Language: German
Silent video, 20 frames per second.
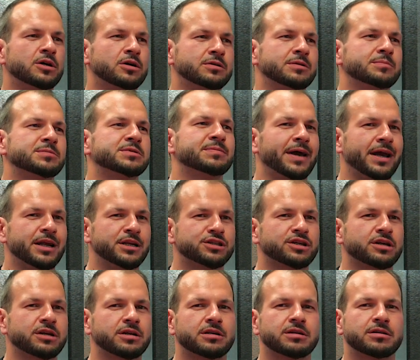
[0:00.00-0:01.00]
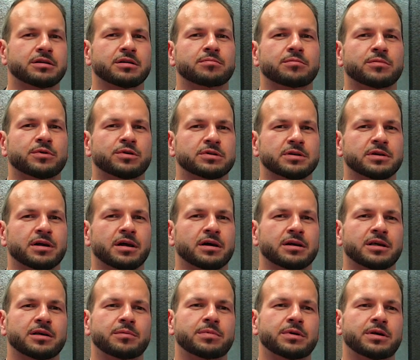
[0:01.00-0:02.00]
Und im zweiten Schritt, dann macht,
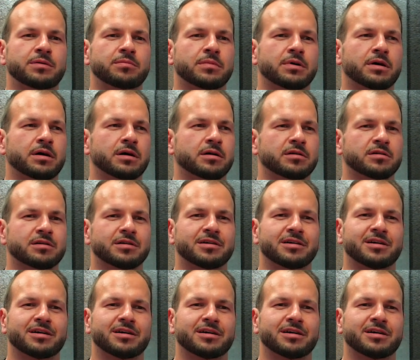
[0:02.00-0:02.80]
äh, gebe ich immer,